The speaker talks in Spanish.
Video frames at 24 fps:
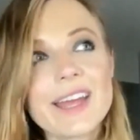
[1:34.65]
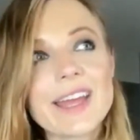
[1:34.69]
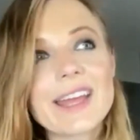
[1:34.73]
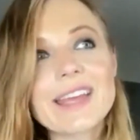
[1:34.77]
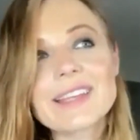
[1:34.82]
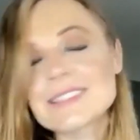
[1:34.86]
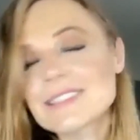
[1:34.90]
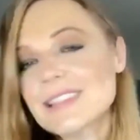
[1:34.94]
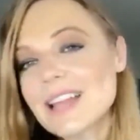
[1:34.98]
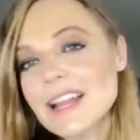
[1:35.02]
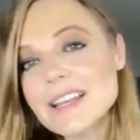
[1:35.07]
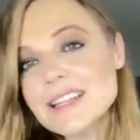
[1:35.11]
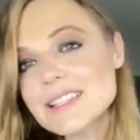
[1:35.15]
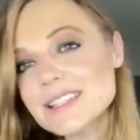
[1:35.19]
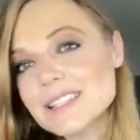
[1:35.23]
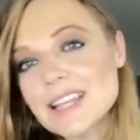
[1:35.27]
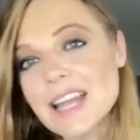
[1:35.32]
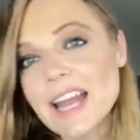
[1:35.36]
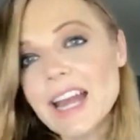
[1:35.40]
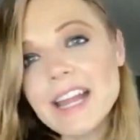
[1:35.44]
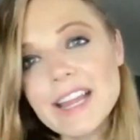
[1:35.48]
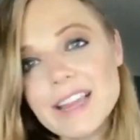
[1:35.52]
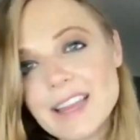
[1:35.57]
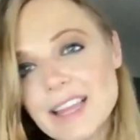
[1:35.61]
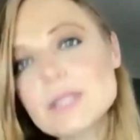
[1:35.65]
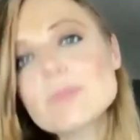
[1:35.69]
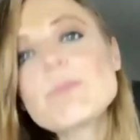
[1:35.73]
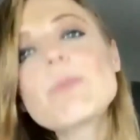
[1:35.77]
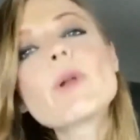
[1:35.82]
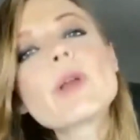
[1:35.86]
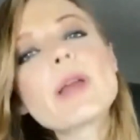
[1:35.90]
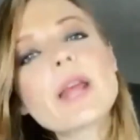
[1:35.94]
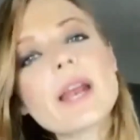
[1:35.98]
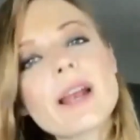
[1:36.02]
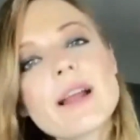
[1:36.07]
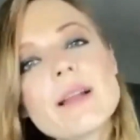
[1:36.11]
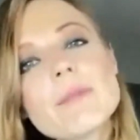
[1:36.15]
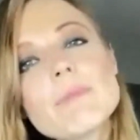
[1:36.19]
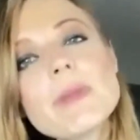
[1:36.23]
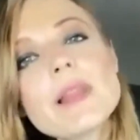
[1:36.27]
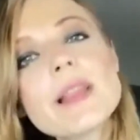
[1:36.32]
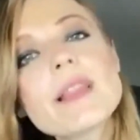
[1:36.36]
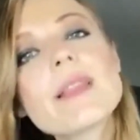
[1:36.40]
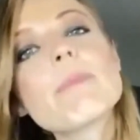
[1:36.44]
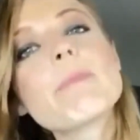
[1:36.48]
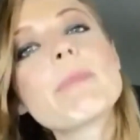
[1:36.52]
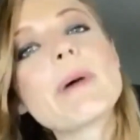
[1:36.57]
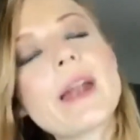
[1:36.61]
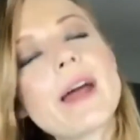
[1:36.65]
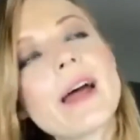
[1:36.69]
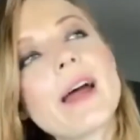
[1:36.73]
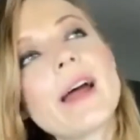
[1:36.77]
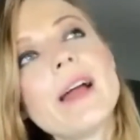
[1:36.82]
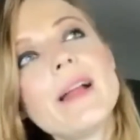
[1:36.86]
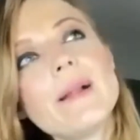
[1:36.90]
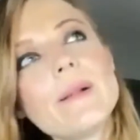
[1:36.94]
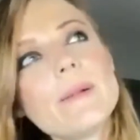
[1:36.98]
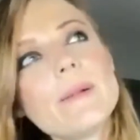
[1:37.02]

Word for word: que están escritas, porque realmente para